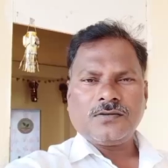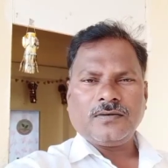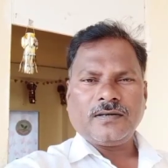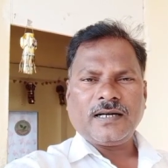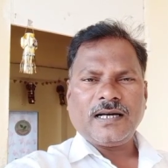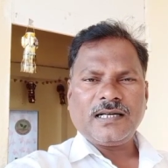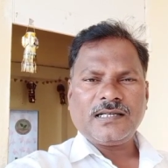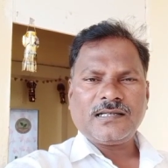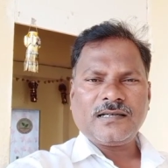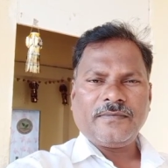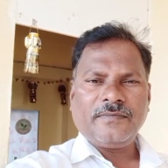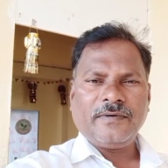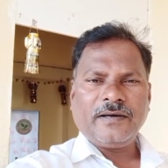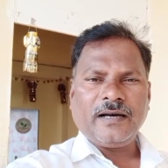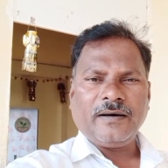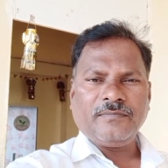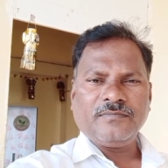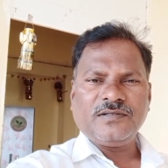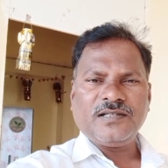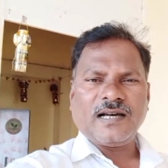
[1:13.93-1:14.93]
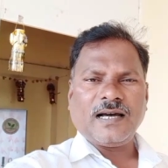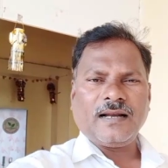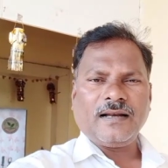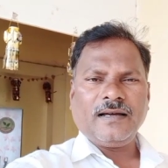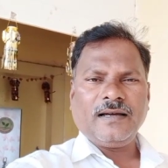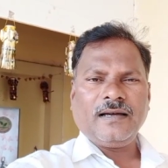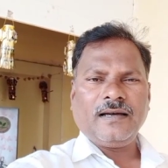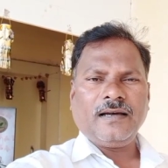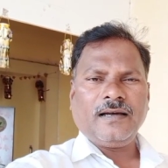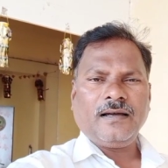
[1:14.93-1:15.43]
तो गाइज अभी हम जा
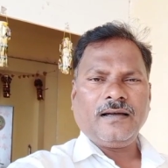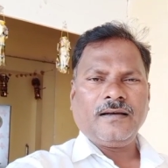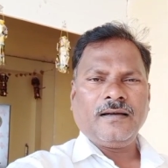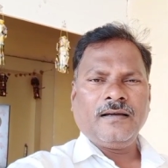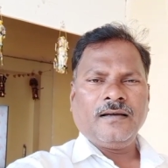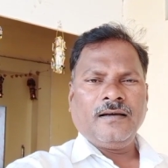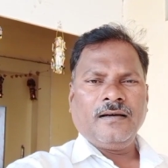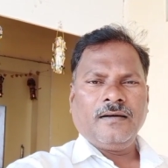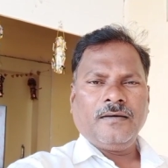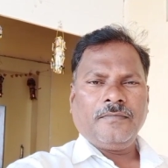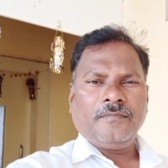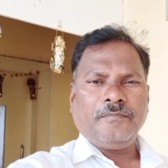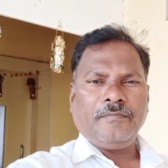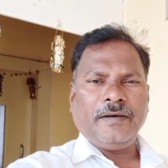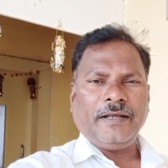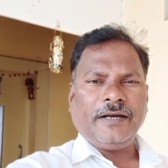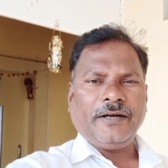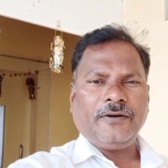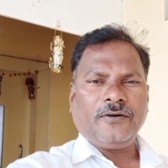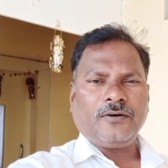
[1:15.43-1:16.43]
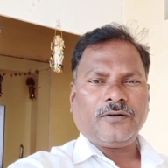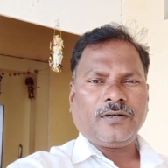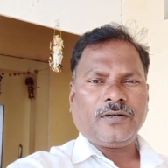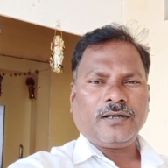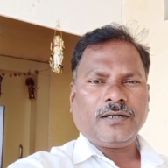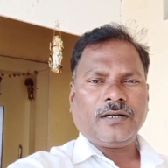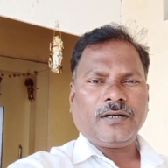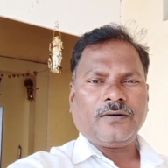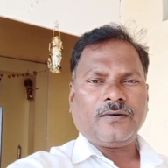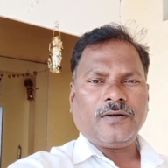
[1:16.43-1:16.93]
रहे हैं मेरे डॉटर
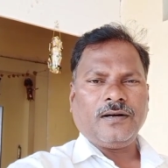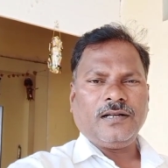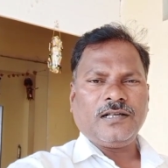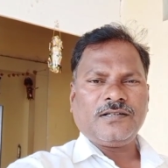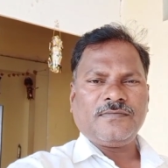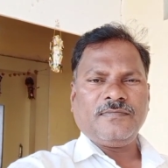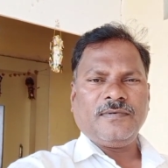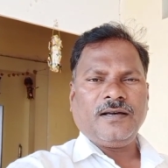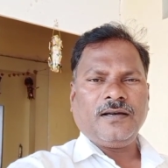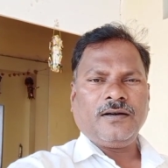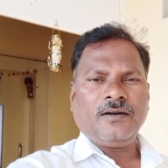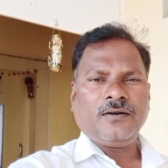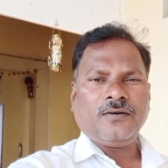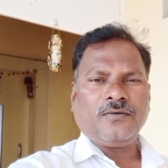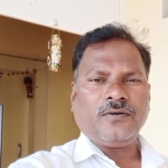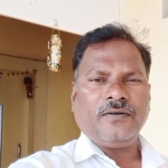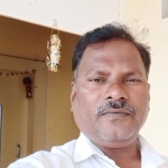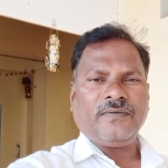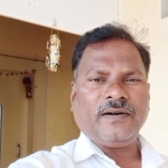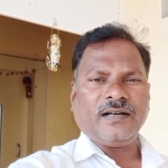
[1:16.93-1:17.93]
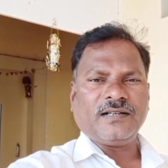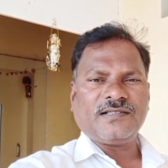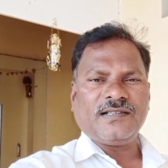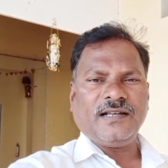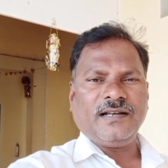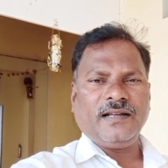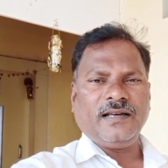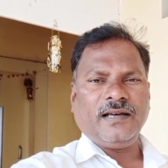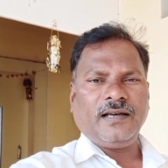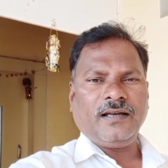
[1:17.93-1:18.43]
के कॉलेज में कोई
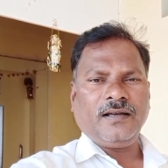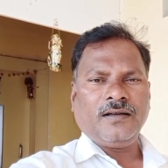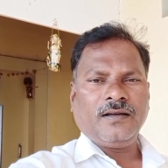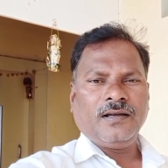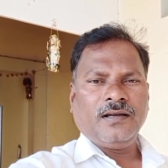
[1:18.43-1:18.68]
फंक्शन है